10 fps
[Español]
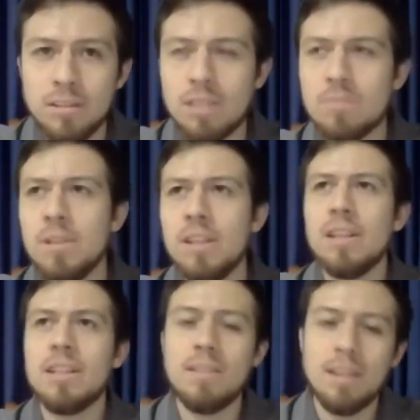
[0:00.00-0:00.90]
También
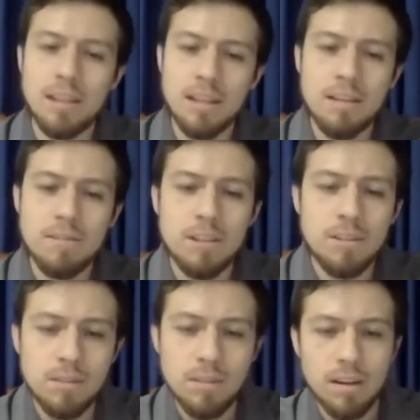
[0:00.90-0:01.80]
a través de ella
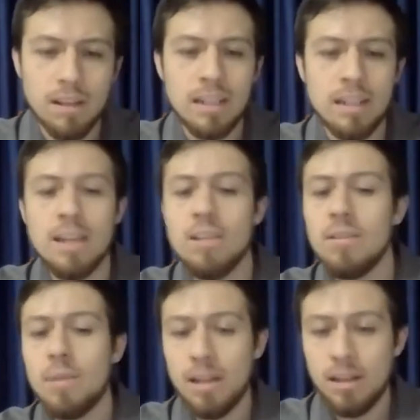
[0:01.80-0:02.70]
vino
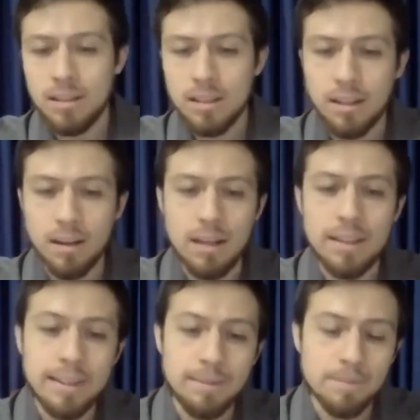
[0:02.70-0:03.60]
reinado para
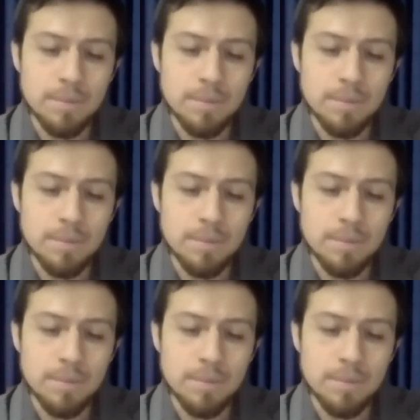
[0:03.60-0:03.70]
Israel.